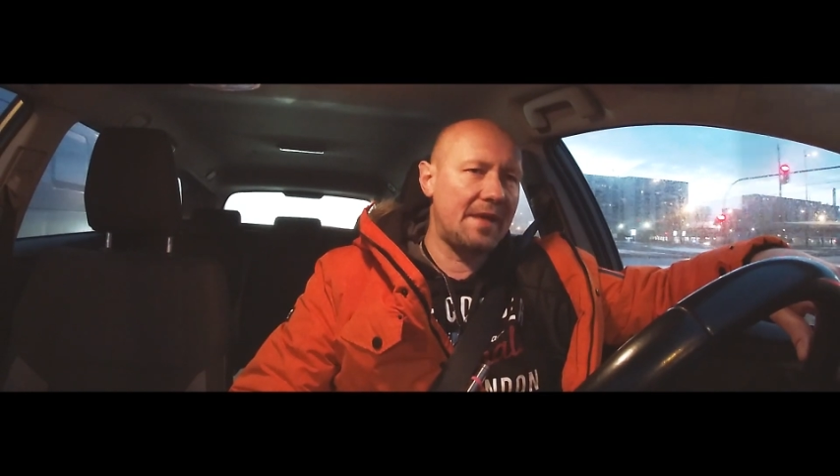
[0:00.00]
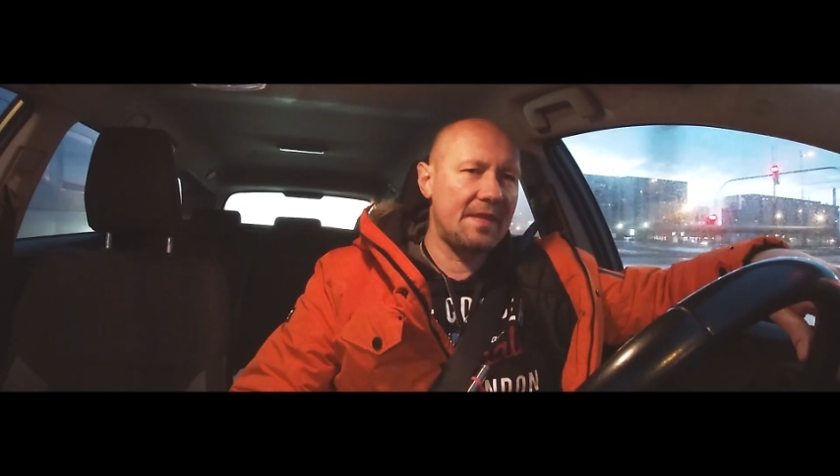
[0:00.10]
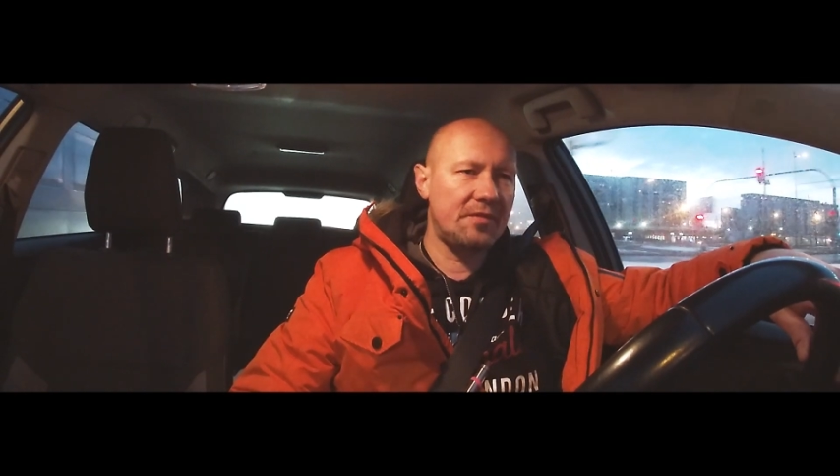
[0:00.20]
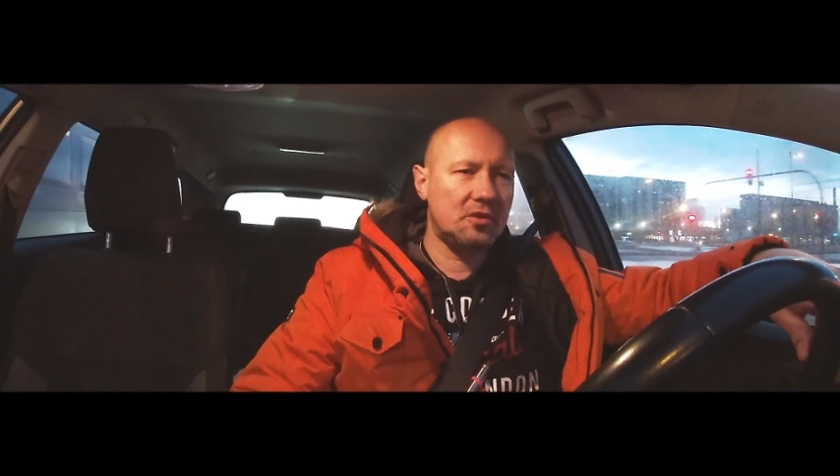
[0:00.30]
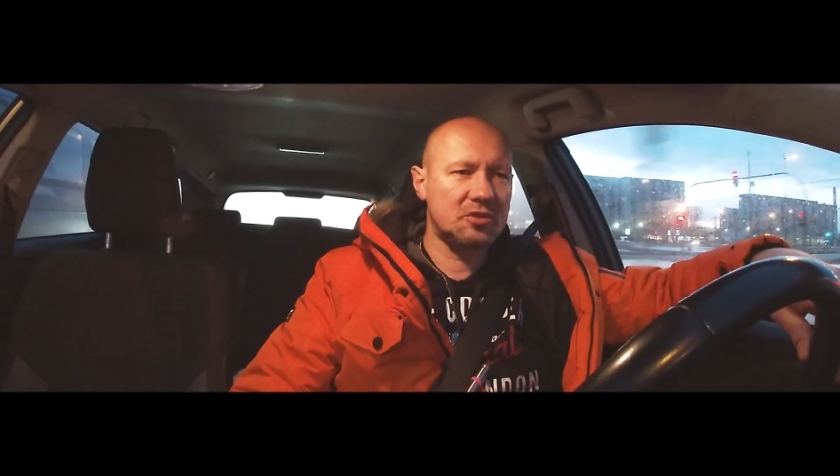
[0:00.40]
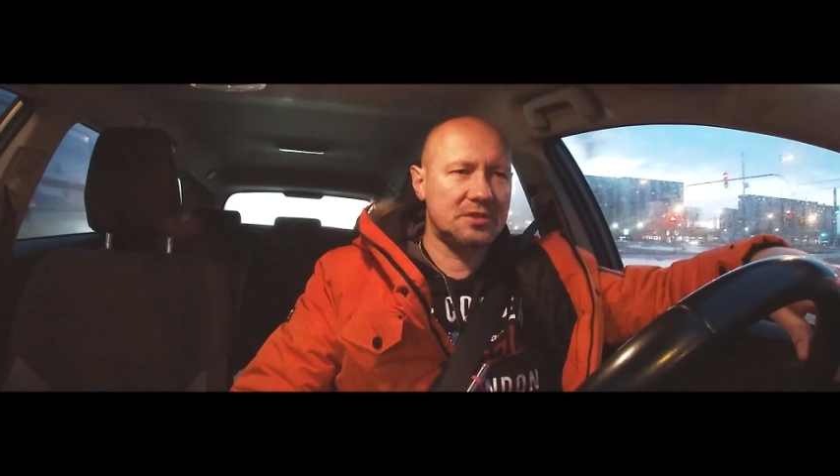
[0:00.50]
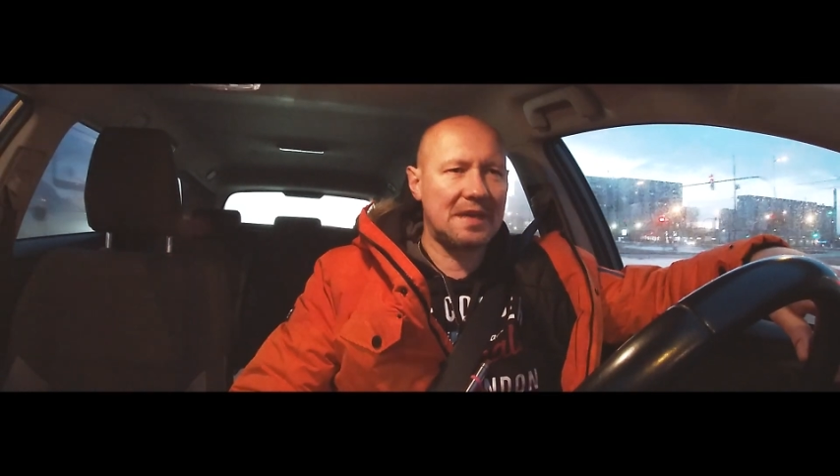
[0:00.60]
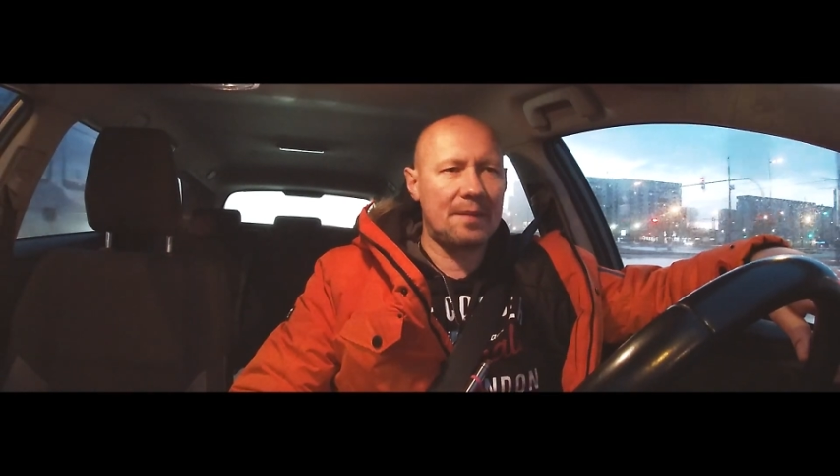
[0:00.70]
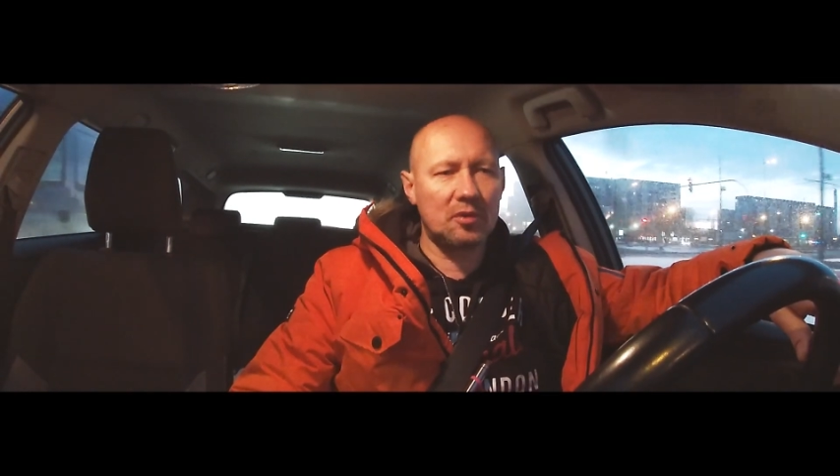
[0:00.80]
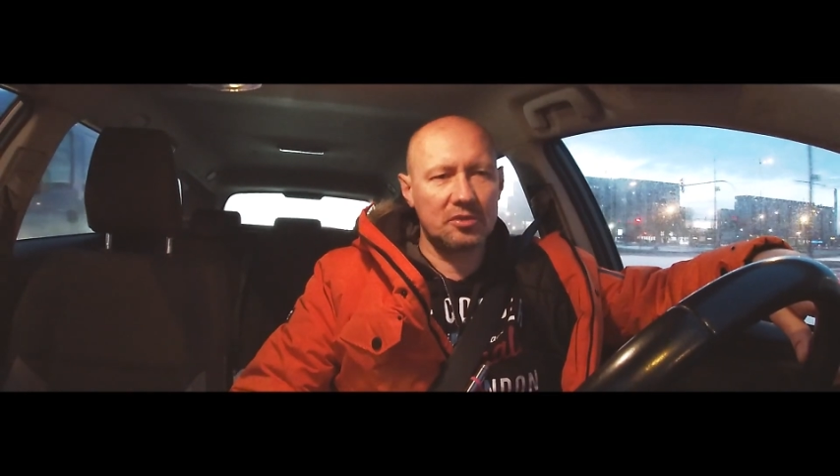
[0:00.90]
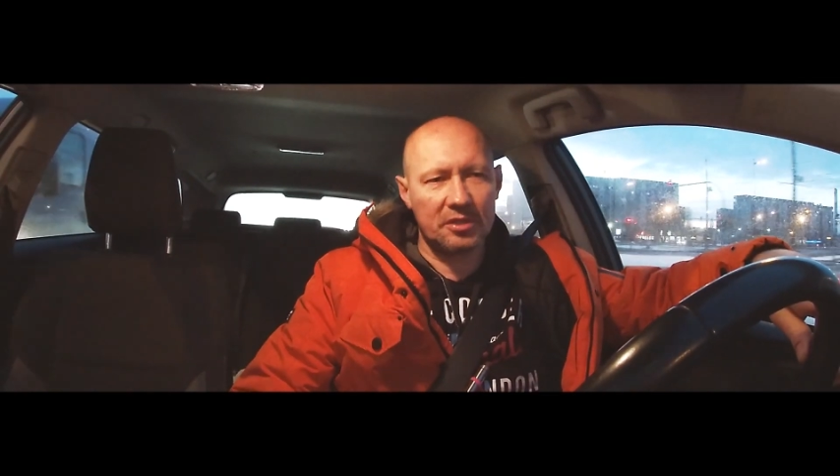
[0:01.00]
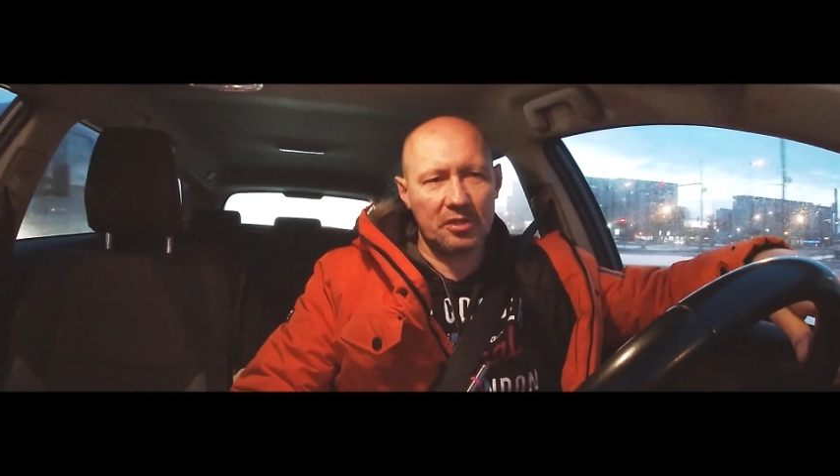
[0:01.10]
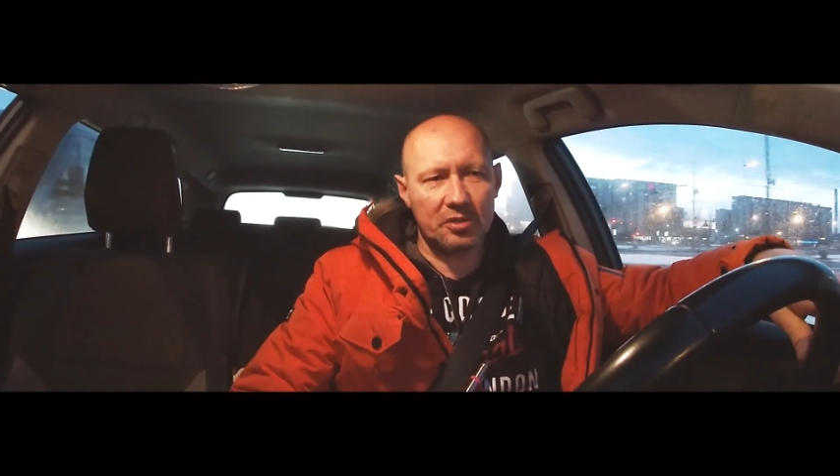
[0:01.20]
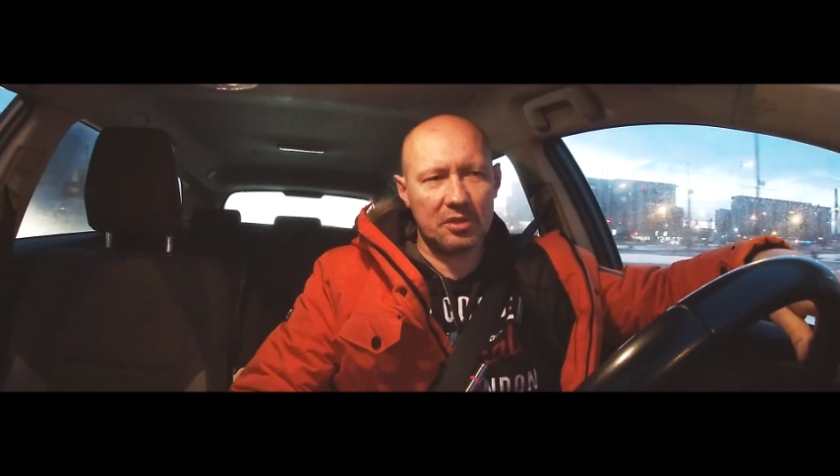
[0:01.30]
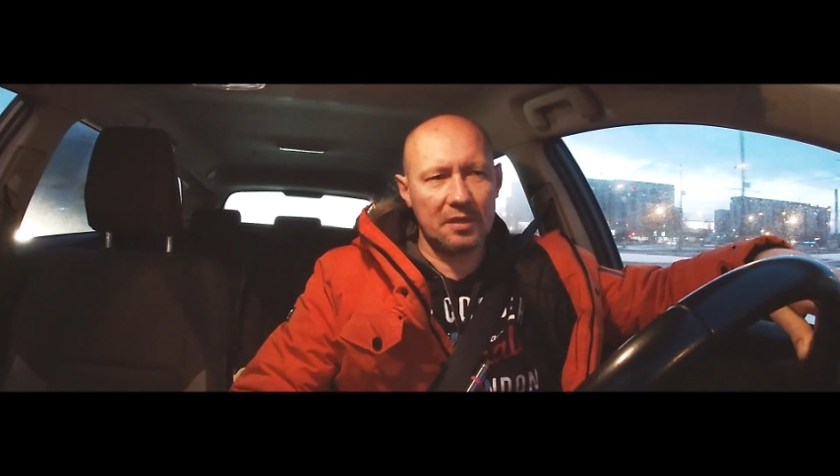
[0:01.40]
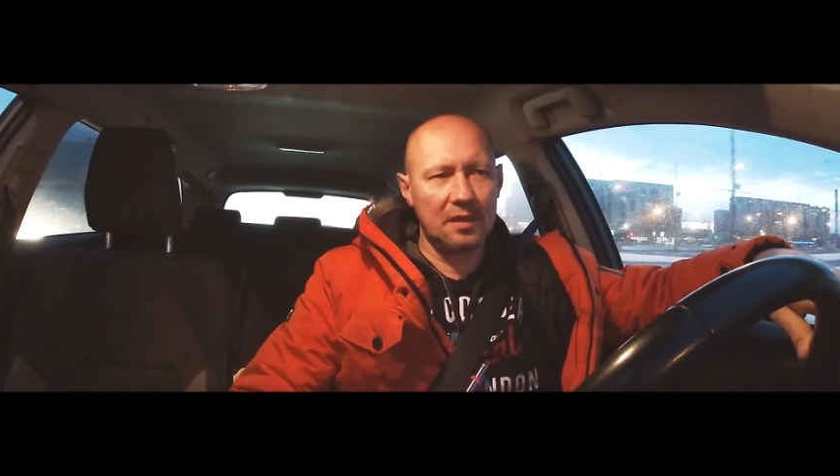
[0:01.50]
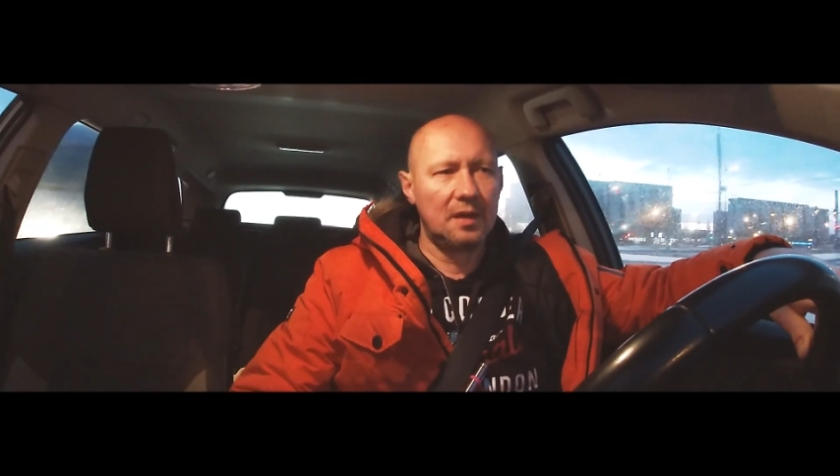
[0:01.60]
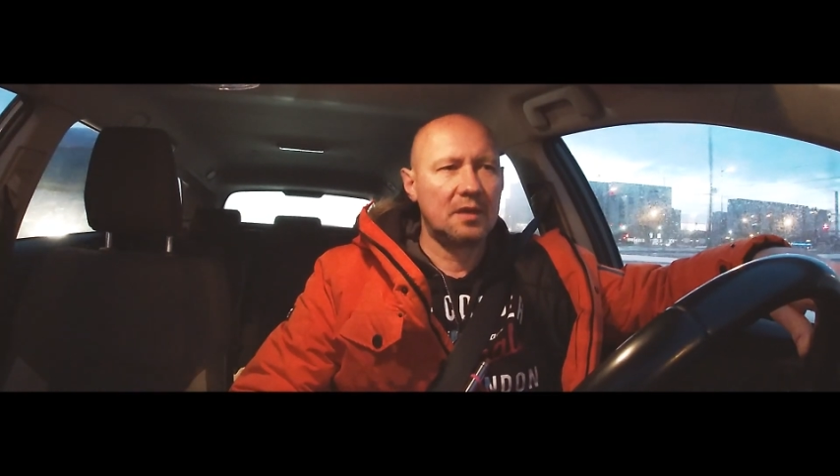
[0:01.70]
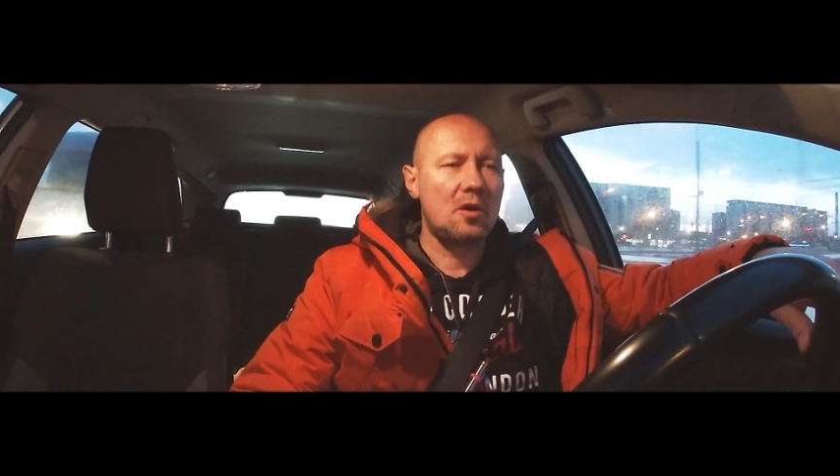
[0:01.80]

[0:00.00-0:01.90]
Elana wykorzystała proste środki,